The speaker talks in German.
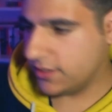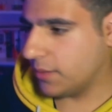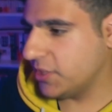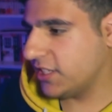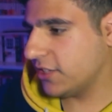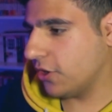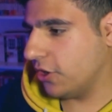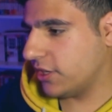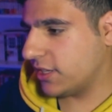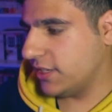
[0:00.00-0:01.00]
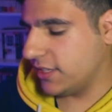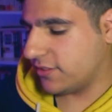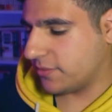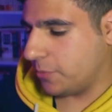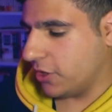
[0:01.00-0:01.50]
damit ich euch
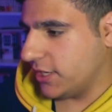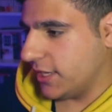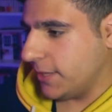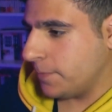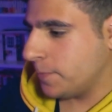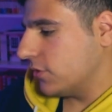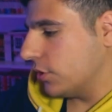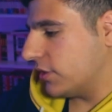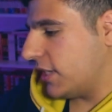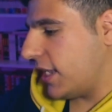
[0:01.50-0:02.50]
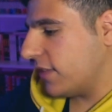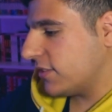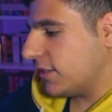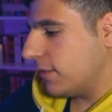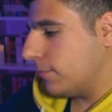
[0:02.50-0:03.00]
nicht spoiler. So, der
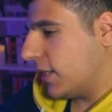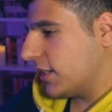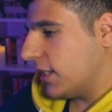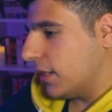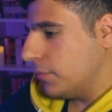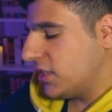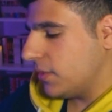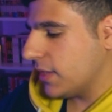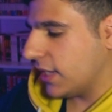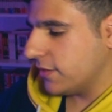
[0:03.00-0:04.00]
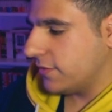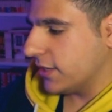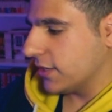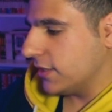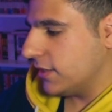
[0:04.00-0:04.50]
erste Manga, mit dem ich
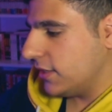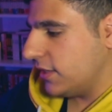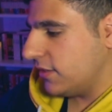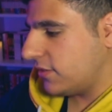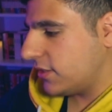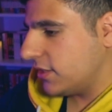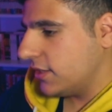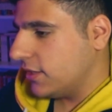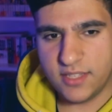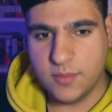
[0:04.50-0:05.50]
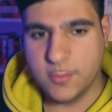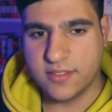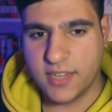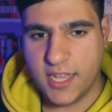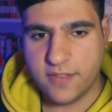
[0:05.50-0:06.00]
anfange, ist Demon
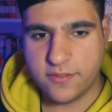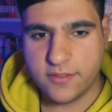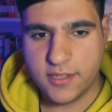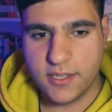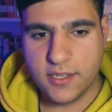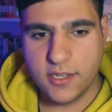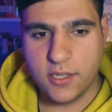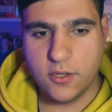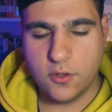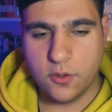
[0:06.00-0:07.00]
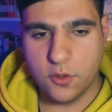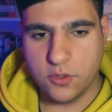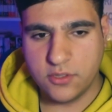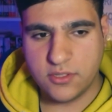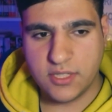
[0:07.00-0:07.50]
Slave.
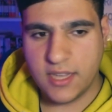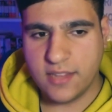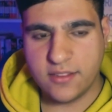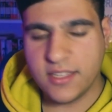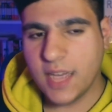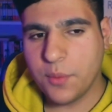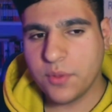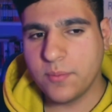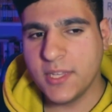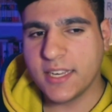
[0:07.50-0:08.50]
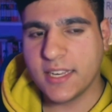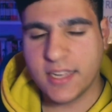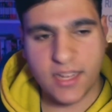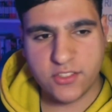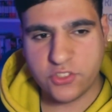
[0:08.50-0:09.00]
Und den habe ich mir
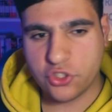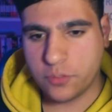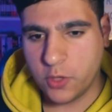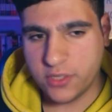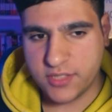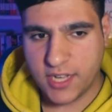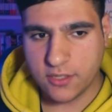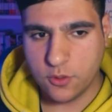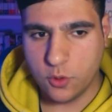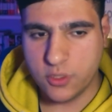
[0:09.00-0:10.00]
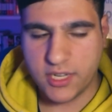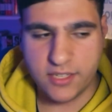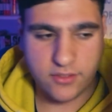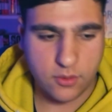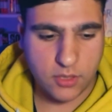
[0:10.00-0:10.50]
ganz spontan geholt.
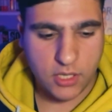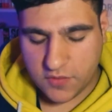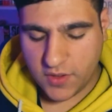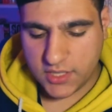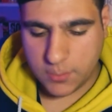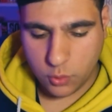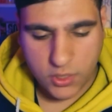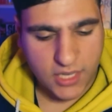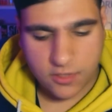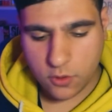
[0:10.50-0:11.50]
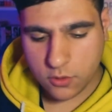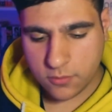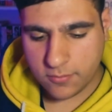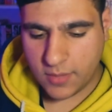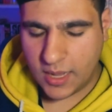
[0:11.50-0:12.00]
Also, ich war in der
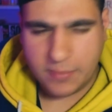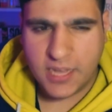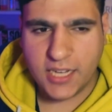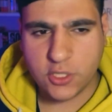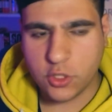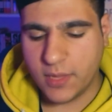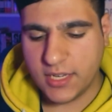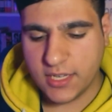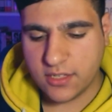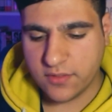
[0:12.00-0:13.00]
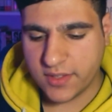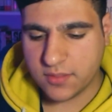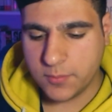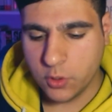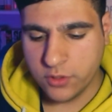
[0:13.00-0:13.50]
Buchhandlung, habe gar nicht überlegt,
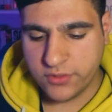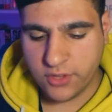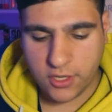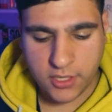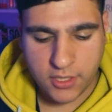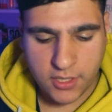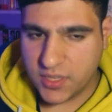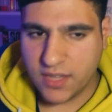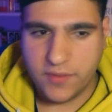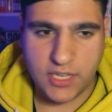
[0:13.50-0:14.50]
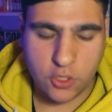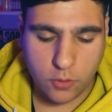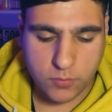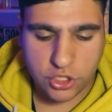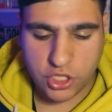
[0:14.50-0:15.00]
was ich mir holen soll, habe mich ein
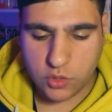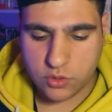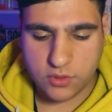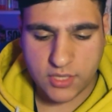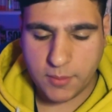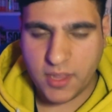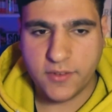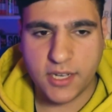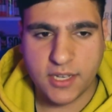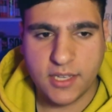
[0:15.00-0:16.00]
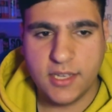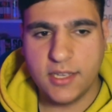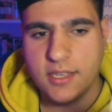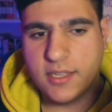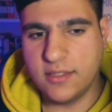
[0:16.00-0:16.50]
wenig umgeschaut und habe einfach
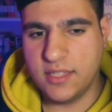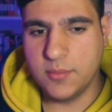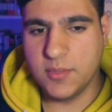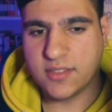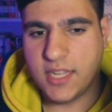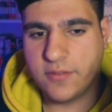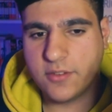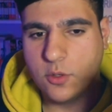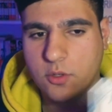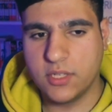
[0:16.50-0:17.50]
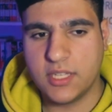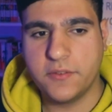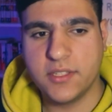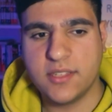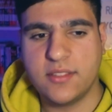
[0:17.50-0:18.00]
Demon Slave geholt.
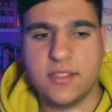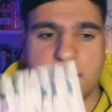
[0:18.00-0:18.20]
Ich finde, das